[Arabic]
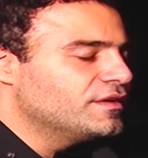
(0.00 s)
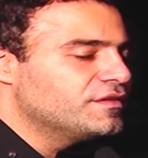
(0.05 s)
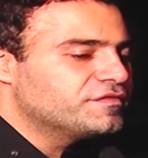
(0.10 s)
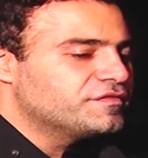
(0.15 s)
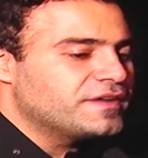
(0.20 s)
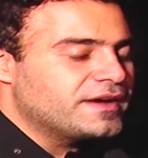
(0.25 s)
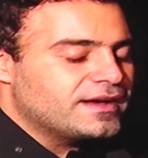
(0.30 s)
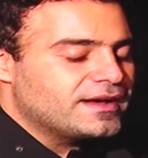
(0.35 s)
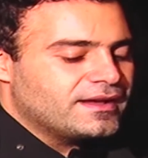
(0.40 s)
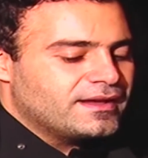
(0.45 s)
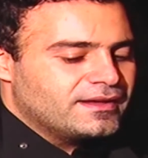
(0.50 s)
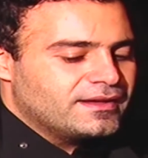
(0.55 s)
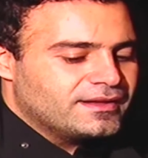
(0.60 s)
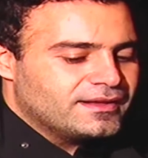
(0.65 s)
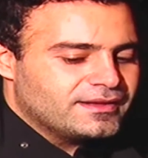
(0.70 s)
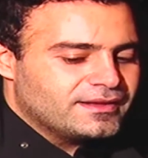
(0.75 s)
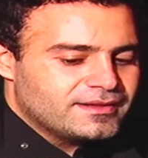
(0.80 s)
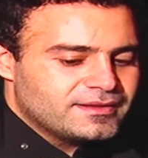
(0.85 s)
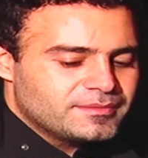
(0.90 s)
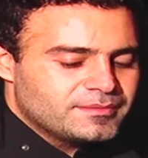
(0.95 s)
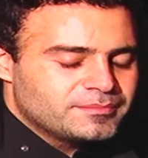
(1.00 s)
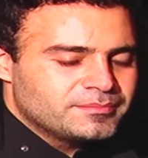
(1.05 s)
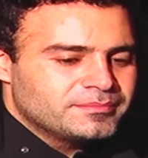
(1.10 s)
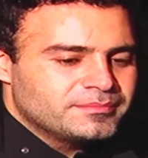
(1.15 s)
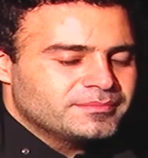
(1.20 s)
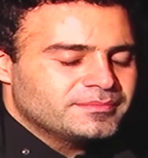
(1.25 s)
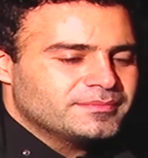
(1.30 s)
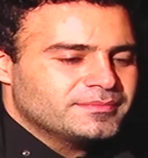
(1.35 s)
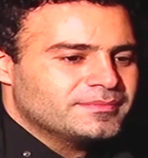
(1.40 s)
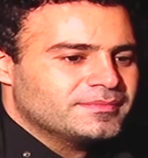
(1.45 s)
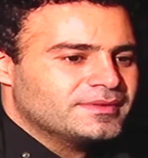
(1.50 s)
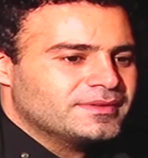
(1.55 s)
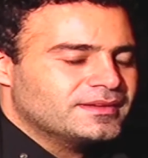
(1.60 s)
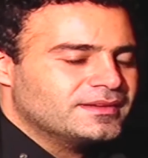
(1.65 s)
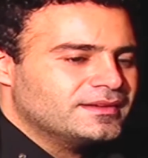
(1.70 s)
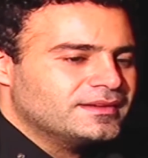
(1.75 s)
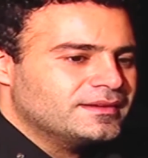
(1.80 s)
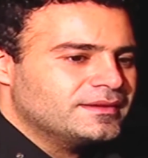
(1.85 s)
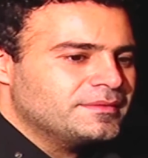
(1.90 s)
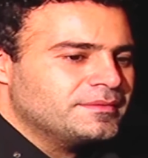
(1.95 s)
ف آه،
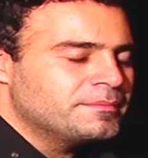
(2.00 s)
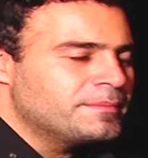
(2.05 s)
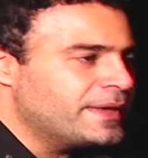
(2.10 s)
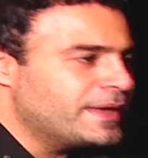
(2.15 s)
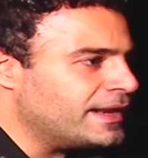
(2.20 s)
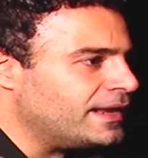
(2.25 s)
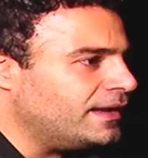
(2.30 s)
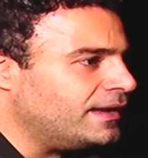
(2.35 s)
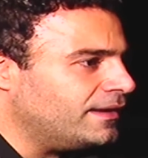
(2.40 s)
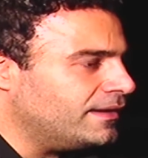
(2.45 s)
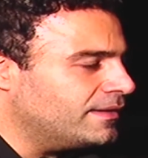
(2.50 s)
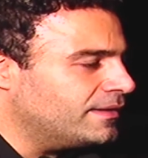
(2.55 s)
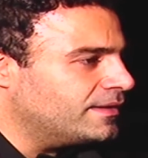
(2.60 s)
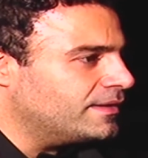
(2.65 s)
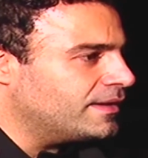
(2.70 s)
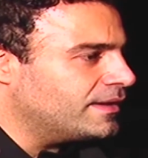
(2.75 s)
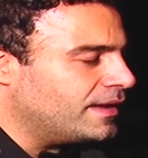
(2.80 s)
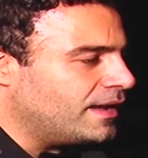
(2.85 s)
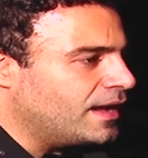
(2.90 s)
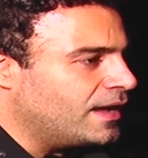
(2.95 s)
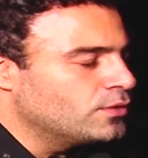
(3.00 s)
امبارح آه،